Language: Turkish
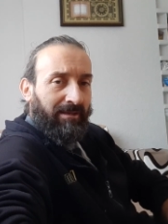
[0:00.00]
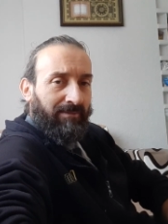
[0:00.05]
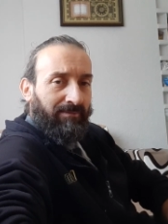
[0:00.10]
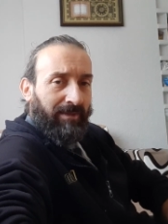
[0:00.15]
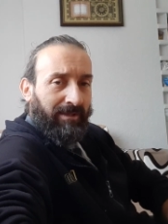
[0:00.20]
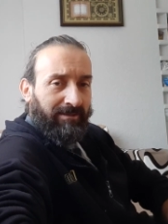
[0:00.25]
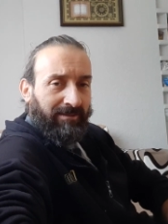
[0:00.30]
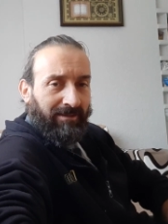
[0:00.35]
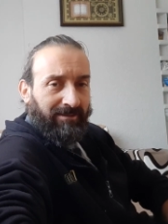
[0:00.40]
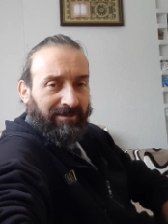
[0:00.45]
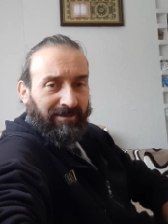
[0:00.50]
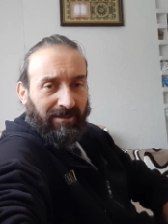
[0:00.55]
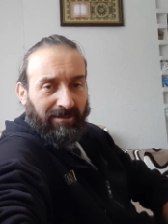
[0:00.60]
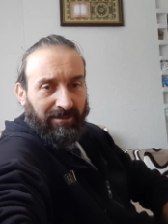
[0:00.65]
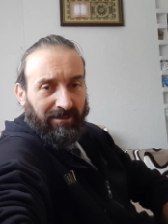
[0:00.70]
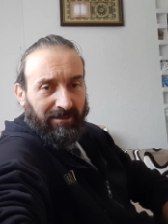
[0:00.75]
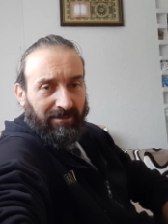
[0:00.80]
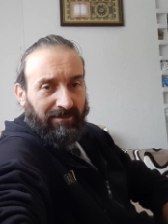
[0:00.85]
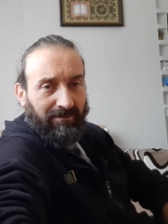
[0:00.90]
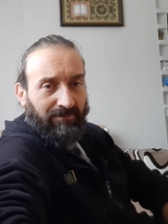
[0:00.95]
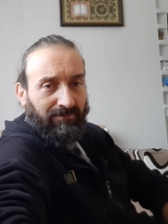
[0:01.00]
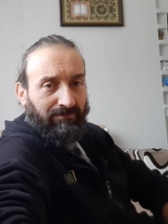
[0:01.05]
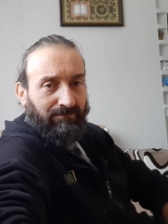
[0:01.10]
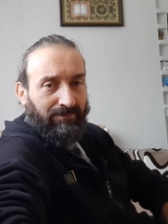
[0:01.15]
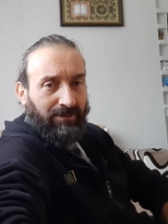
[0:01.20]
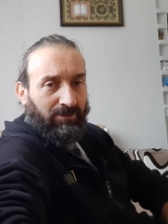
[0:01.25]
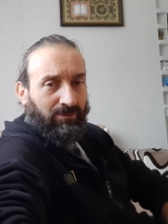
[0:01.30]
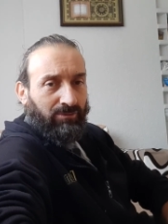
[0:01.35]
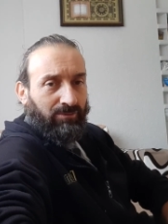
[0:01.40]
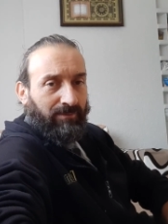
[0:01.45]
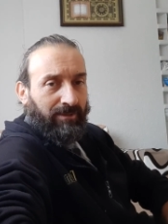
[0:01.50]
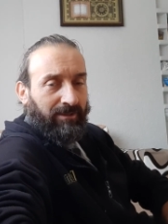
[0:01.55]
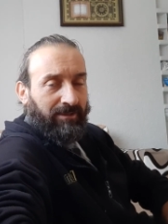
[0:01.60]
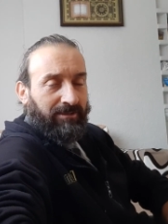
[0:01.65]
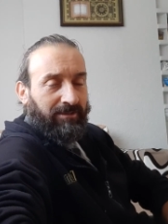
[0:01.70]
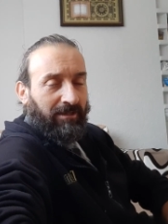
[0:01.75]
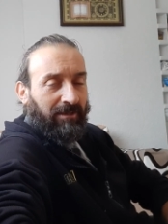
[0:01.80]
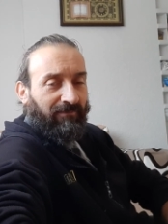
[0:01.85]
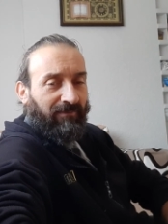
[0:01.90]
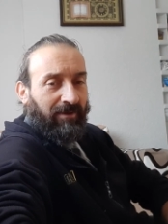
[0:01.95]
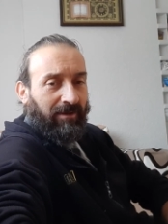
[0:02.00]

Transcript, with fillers: Ben de sizden e, biliyordum arasındaki